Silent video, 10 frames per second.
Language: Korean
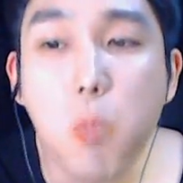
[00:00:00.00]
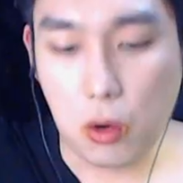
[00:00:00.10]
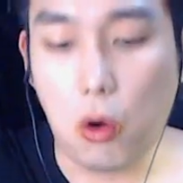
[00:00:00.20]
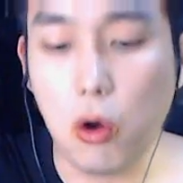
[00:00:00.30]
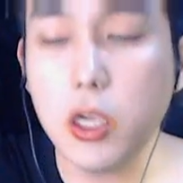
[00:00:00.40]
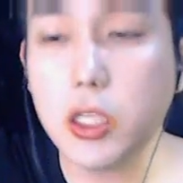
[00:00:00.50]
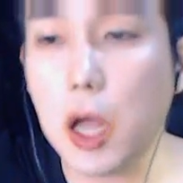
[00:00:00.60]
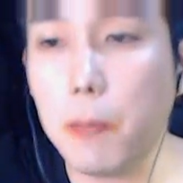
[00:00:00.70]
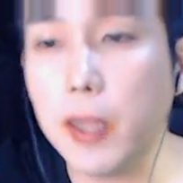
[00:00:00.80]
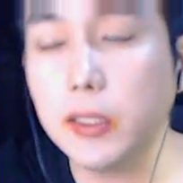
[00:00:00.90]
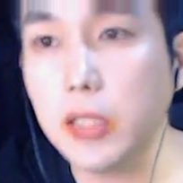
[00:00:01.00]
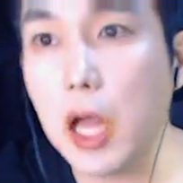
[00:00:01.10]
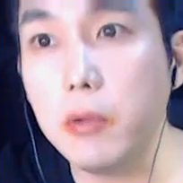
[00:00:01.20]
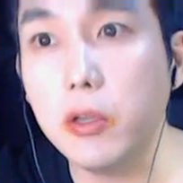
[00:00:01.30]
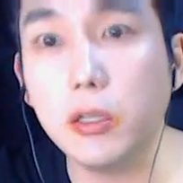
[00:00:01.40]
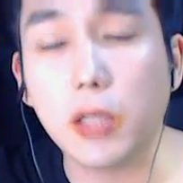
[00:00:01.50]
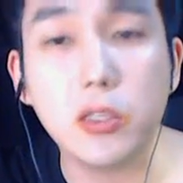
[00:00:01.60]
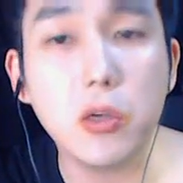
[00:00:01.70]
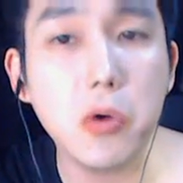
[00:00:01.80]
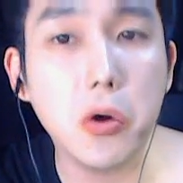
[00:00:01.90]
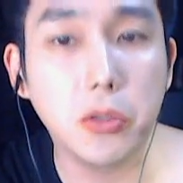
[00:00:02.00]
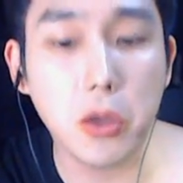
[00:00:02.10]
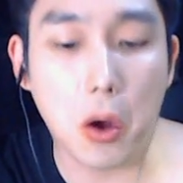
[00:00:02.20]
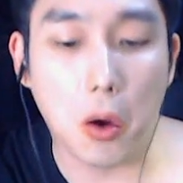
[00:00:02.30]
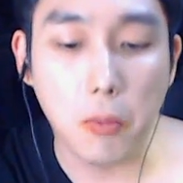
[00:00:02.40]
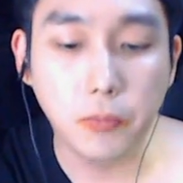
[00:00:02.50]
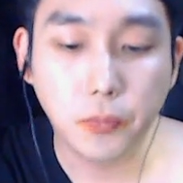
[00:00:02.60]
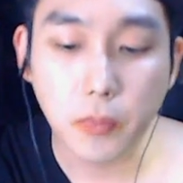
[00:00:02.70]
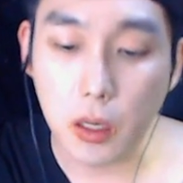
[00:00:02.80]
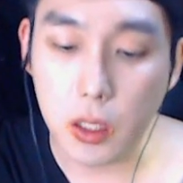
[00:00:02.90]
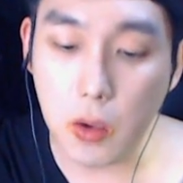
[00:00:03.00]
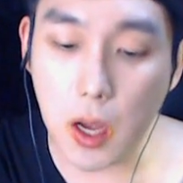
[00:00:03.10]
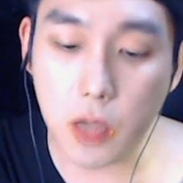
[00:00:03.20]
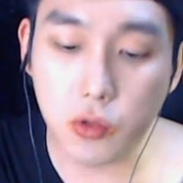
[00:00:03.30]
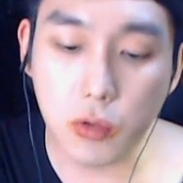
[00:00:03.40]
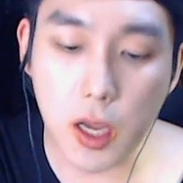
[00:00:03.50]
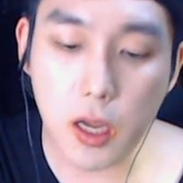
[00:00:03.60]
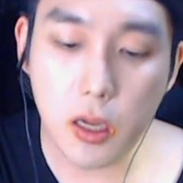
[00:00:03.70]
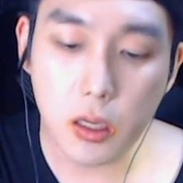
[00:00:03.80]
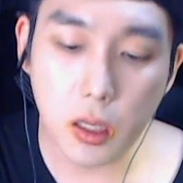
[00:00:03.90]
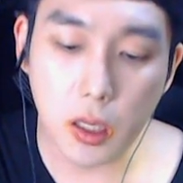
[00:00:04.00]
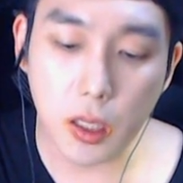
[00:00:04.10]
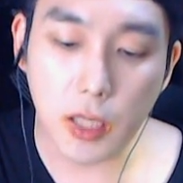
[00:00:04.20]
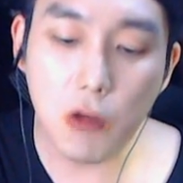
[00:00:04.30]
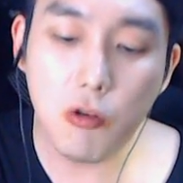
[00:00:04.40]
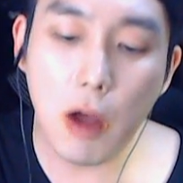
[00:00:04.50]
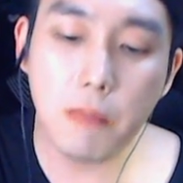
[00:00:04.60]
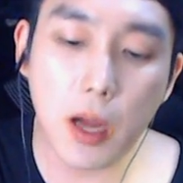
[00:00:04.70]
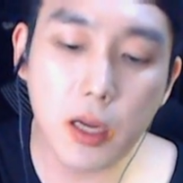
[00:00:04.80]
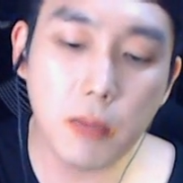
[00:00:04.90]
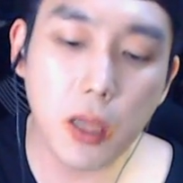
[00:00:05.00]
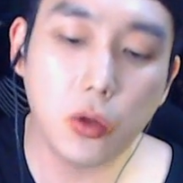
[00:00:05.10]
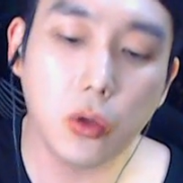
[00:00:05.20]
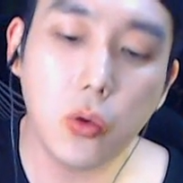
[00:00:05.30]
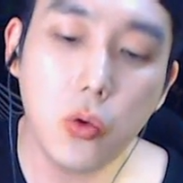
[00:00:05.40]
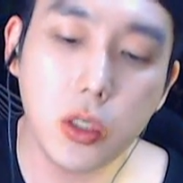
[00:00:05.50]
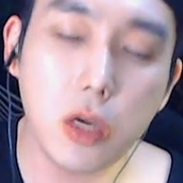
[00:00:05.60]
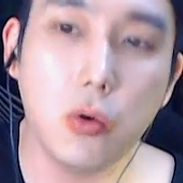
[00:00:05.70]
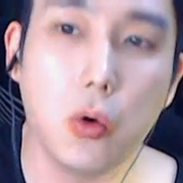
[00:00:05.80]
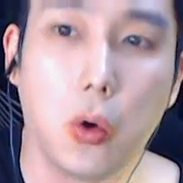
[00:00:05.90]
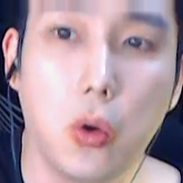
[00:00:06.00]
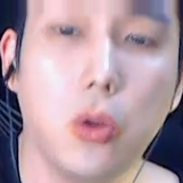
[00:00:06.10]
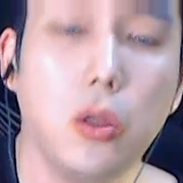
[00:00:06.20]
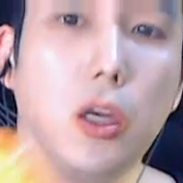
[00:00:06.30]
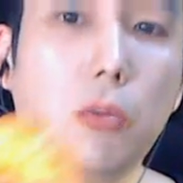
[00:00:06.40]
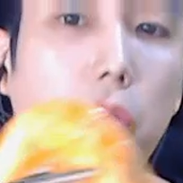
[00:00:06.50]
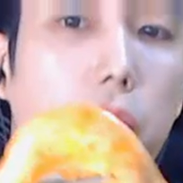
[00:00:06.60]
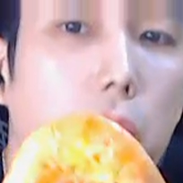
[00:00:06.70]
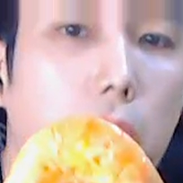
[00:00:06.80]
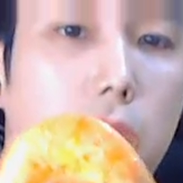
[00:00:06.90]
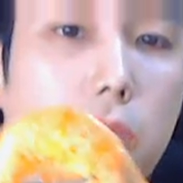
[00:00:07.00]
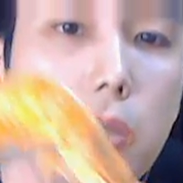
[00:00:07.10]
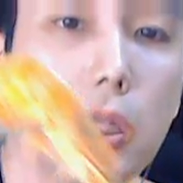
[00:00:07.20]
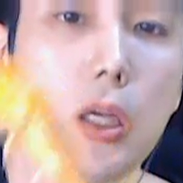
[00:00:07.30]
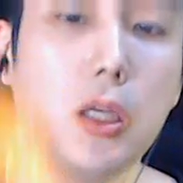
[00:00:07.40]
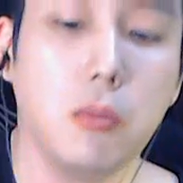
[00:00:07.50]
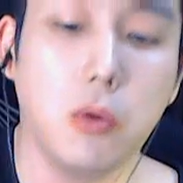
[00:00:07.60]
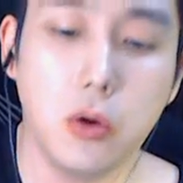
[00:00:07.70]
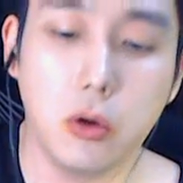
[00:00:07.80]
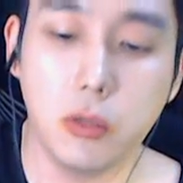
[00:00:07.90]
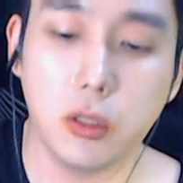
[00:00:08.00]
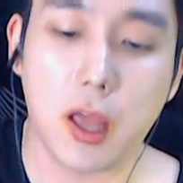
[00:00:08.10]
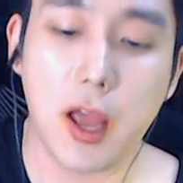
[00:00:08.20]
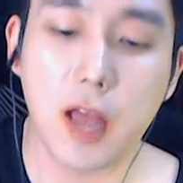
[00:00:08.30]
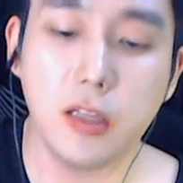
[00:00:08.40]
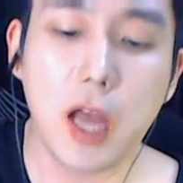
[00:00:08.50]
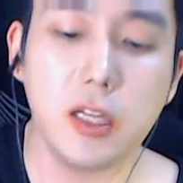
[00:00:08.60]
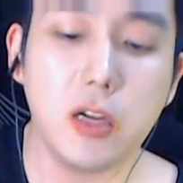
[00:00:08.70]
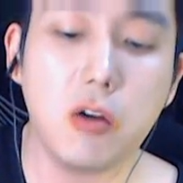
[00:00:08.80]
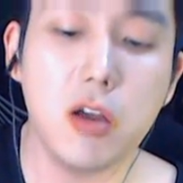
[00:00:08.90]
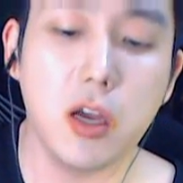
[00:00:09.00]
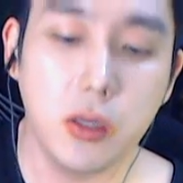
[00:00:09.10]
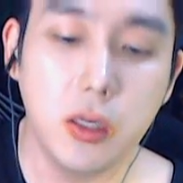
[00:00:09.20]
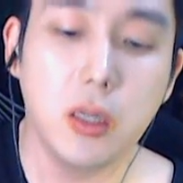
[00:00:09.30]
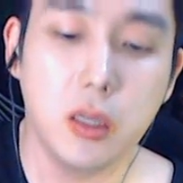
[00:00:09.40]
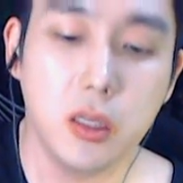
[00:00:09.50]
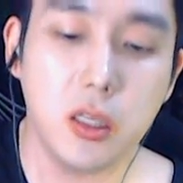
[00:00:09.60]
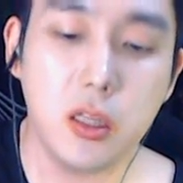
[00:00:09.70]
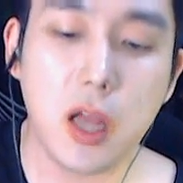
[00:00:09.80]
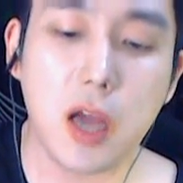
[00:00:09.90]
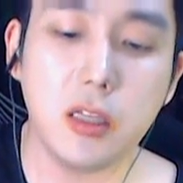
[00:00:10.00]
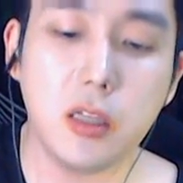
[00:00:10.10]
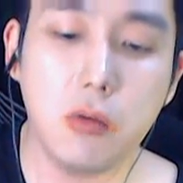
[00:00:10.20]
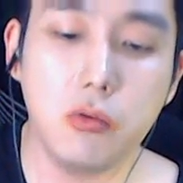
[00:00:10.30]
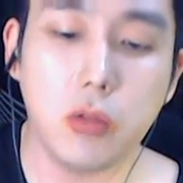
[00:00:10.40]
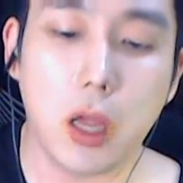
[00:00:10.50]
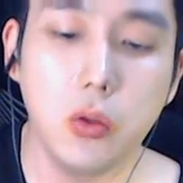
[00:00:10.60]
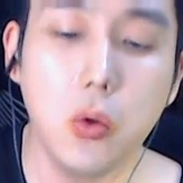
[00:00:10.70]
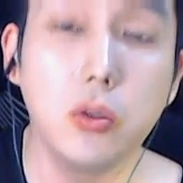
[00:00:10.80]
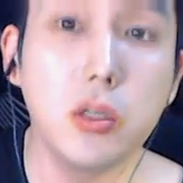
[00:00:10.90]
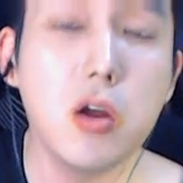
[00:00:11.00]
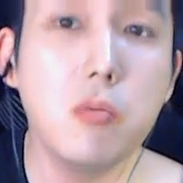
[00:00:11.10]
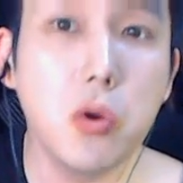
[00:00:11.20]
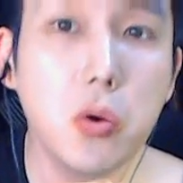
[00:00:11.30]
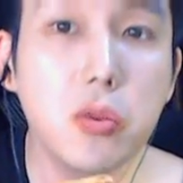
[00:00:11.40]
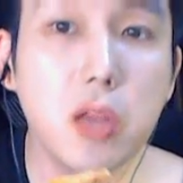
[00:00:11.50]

거의 제가 파스타면을 다쳐 먹어서 이 와중에 예, 새우 한 마리만 더 통째로 예, 먹도록 하겠습니다. 이게 뭐 여러분들 대안은 아닐 거예요. 흰다리 새우, 냉동 새우 뭐 이런